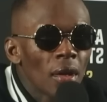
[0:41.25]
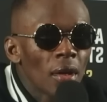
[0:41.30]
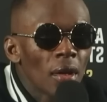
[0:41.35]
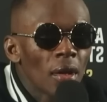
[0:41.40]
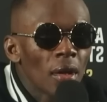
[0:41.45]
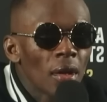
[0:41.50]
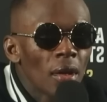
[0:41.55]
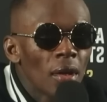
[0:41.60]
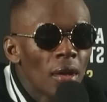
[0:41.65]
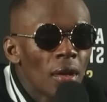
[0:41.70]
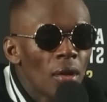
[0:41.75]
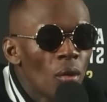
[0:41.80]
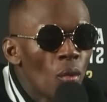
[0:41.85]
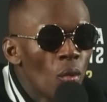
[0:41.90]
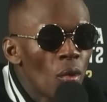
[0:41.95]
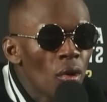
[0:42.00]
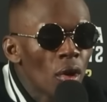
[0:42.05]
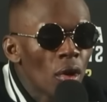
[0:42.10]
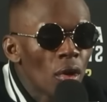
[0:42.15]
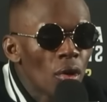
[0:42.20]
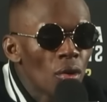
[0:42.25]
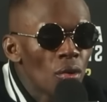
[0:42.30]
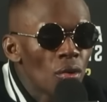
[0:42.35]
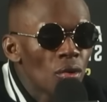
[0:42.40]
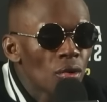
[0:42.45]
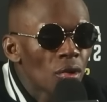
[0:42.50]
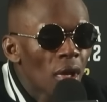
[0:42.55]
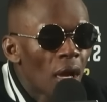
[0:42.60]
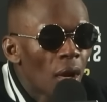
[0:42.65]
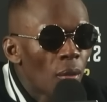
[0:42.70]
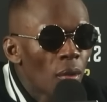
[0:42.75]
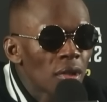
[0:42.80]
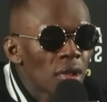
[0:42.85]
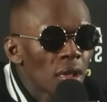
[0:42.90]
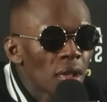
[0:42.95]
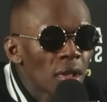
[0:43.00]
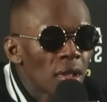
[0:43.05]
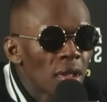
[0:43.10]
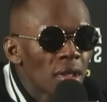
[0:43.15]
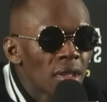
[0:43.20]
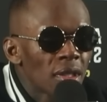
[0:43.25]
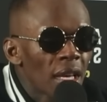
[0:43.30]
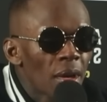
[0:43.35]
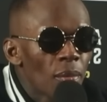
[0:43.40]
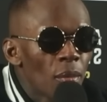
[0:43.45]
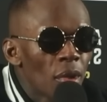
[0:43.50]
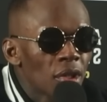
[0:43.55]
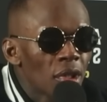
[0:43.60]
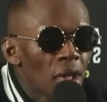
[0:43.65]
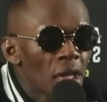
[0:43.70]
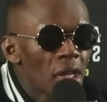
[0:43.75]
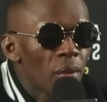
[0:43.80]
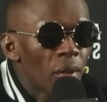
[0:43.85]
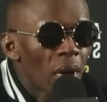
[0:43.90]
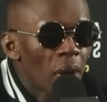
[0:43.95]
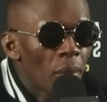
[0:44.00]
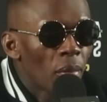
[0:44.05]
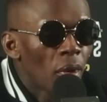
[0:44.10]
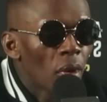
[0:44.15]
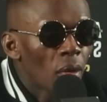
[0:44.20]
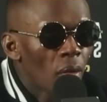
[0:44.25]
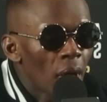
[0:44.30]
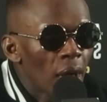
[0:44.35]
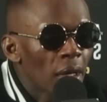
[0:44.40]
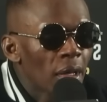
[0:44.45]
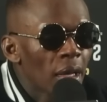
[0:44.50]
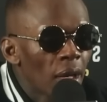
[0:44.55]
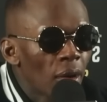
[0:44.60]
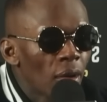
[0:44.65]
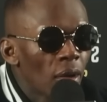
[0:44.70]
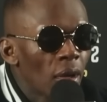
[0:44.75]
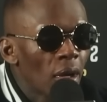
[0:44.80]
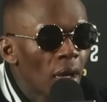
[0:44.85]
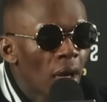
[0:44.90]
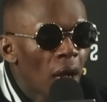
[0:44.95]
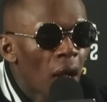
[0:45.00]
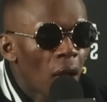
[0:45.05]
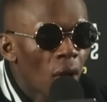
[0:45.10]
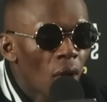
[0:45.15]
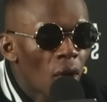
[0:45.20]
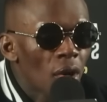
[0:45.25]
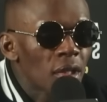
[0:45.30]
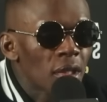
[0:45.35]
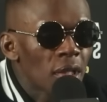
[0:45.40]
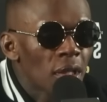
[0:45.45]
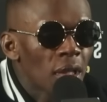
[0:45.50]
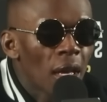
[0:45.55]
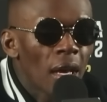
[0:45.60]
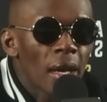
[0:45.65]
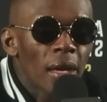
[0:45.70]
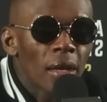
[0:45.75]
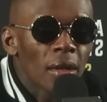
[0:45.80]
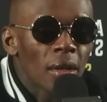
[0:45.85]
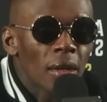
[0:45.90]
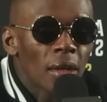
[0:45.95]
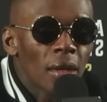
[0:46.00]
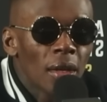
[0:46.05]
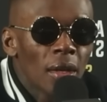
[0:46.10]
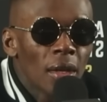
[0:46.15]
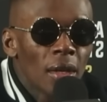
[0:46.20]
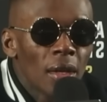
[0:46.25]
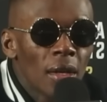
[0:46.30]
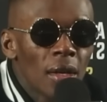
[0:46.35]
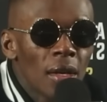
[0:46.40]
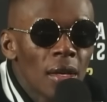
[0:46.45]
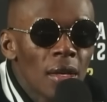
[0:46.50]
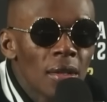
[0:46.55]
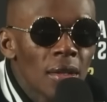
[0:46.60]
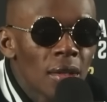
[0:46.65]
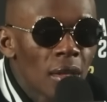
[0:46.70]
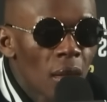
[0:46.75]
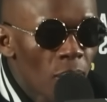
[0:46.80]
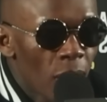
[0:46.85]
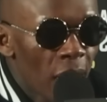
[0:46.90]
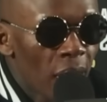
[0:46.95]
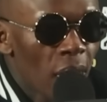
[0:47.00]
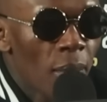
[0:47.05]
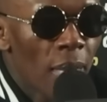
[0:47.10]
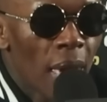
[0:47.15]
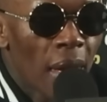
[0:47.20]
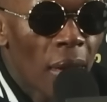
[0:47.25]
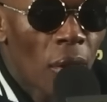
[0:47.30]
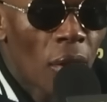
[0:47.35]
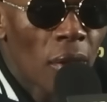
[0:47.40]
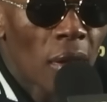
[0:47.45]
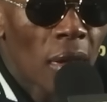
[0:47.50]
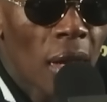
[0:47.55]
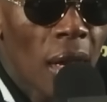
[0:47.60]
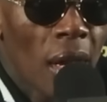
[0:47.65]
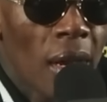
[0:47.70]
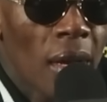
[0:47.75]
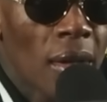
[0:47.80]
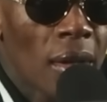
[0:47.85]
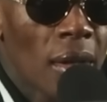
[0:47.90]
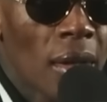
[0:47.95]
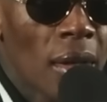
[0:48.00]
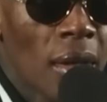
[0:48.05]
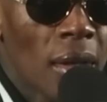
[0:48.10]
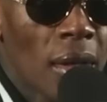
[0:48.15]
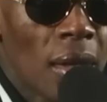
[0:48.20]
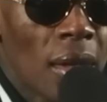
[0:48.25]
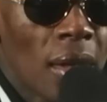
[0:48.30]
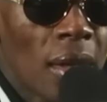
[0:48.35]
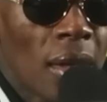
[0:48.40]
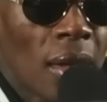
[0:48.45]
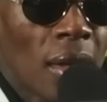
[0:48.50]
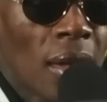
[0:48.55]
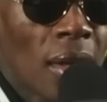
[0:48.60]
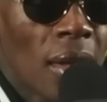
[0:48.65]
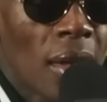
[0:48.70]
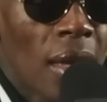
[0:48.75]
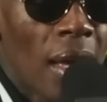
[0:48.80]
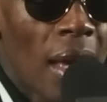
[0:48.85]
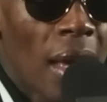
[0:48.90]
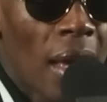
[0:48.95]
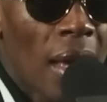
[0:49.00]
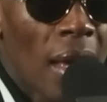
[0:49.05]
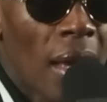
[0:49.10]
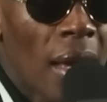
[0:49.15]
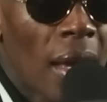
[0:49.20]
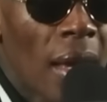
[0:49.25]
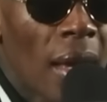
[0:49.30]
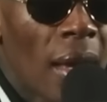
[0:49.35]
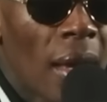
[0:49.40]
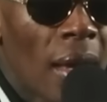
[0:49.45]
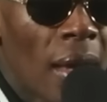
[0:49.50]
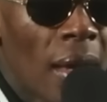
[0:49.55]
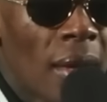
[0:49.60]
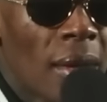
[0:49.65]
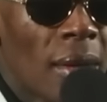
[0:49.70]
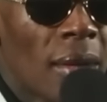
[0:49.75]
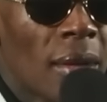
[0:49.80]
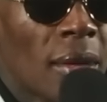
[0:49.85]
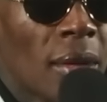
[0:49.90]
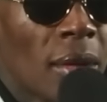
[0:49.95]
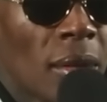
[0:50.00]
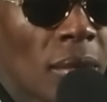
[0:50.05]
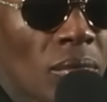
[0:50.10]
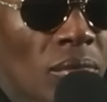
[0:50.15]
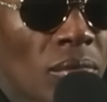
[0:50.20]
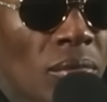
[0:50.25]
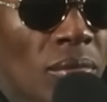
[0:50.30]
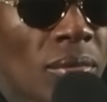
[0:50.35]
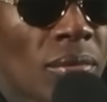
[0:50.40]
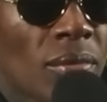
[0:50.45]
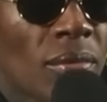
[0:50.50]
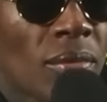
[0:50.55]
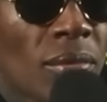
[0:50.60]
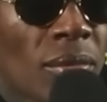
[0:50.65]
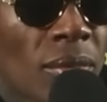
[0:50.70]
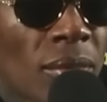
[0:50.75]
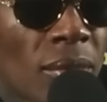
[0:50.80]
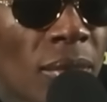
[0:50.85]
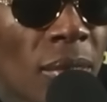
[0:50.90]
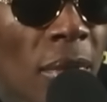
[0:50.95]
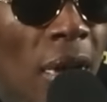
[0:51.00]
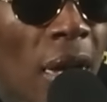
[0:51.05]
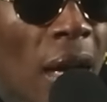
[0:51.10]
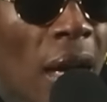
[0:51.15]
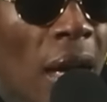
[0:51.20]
capturar de regreso el campeonato indiscutido de las 185 libras. Pues bien, el día de ayer Israel Adesanya decidió hacer una broma a los